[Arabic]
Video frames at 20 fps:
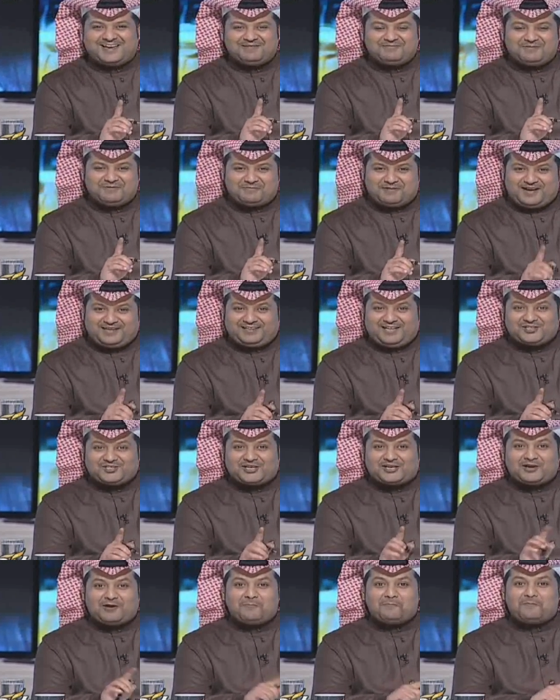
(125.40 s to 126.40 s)
طيب يبقى
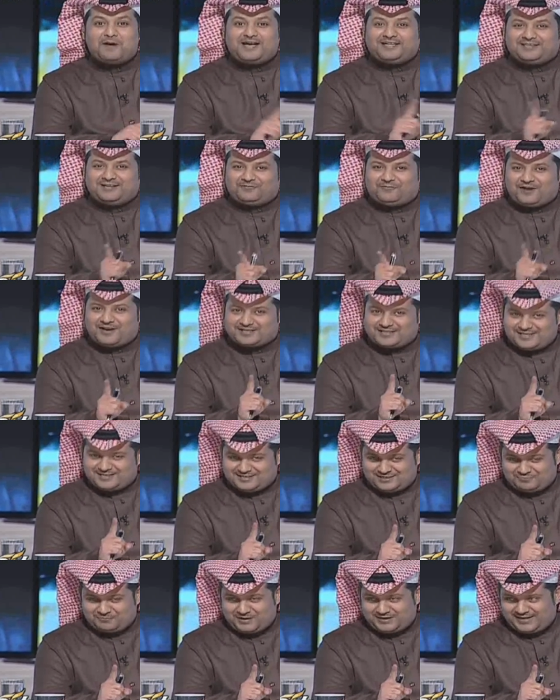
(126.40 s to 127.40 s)
11 يوم بعد الفاصل
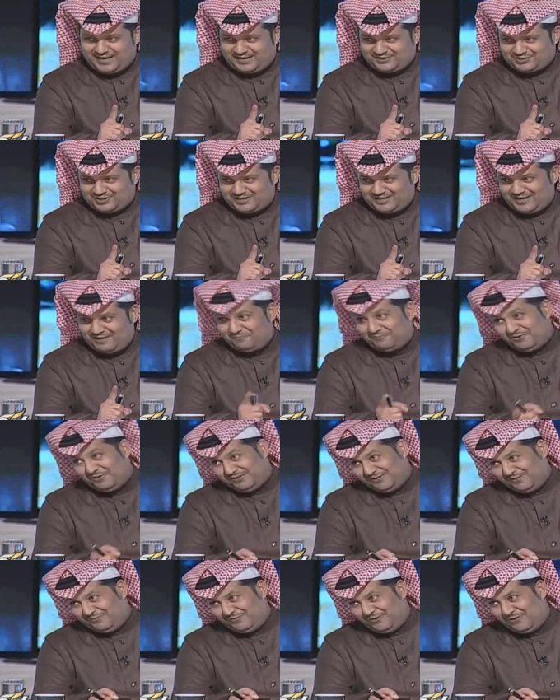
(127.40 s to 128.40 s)
يصير باقي 10 ايام
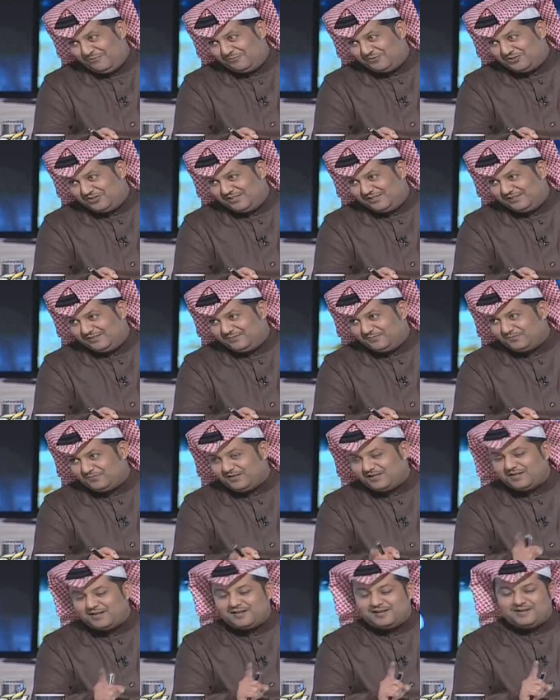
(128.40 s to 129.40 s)
ندخل في اليوم الجديد
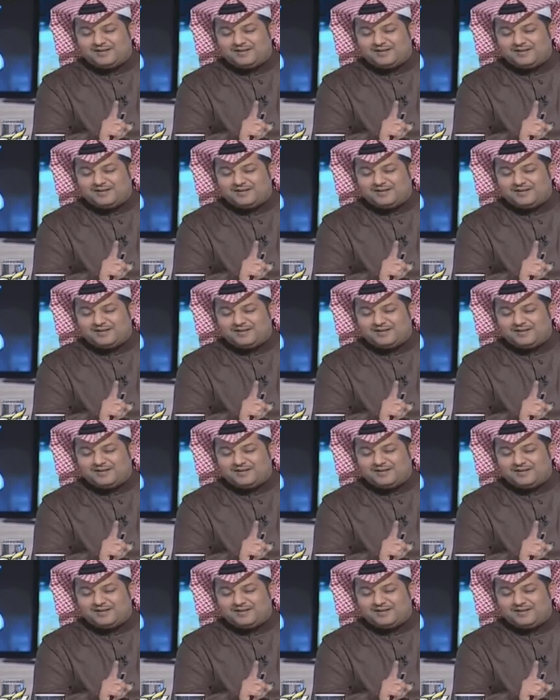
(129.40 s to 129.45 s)
اي